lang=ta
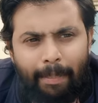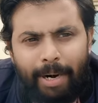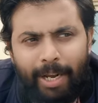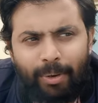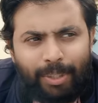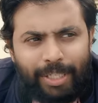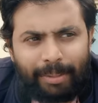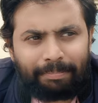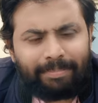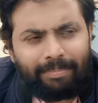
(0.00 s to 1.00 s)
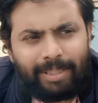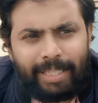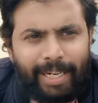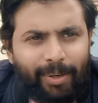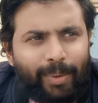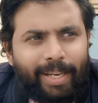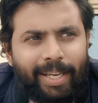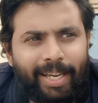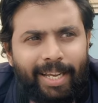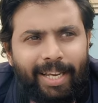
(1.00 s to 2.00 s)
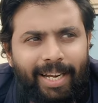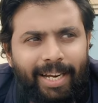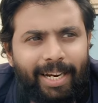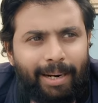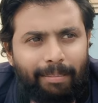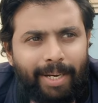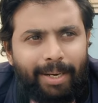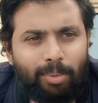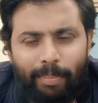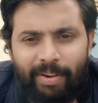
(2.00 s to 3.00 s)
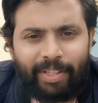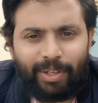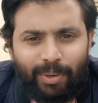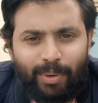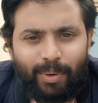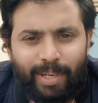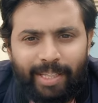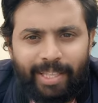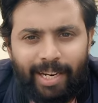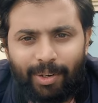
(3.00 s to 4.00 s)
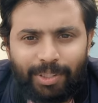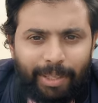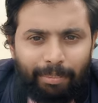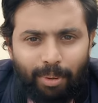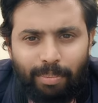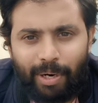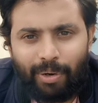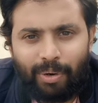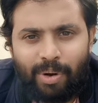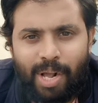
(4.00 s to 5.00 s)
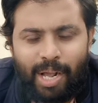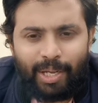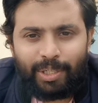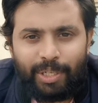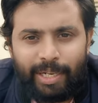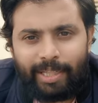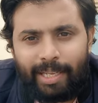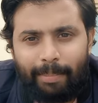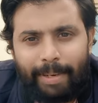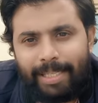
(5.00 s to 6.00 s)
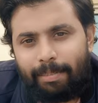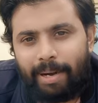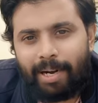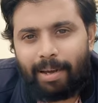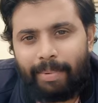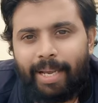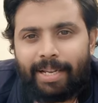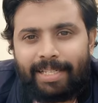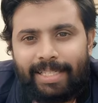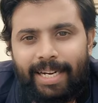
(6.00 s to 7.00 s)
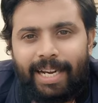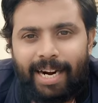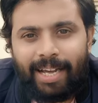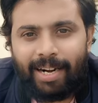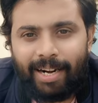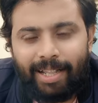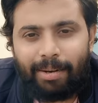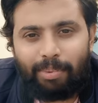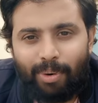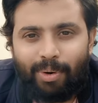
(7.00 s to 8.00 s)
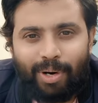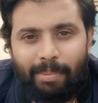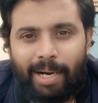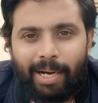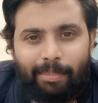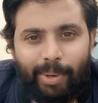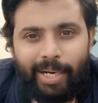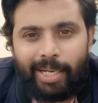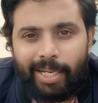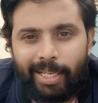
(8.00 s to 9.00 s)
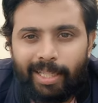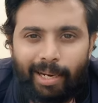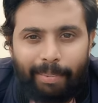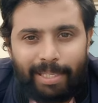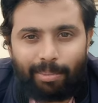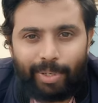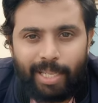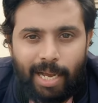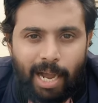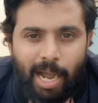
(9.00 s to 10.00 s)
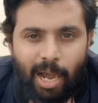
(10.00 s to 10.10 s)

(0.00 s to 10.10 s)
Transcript: அப்போ நான் யோசித்தேன் சரி ஓகே நம்ம மும்பை வந்திருக்கோம் ஹிந்தியெல்லாம் கொஞ்சம் இம்ப்ரூவ் பண்ணோம் கொஞ்சம் ஹிந்தியில் பேசி பார்க்கலாமே சரி கடைக்காரங்கிட்ட தானே போகிறோம் நம்ம அங்கே போயிட்டு ஹிந்தியில் பேச முடியுதா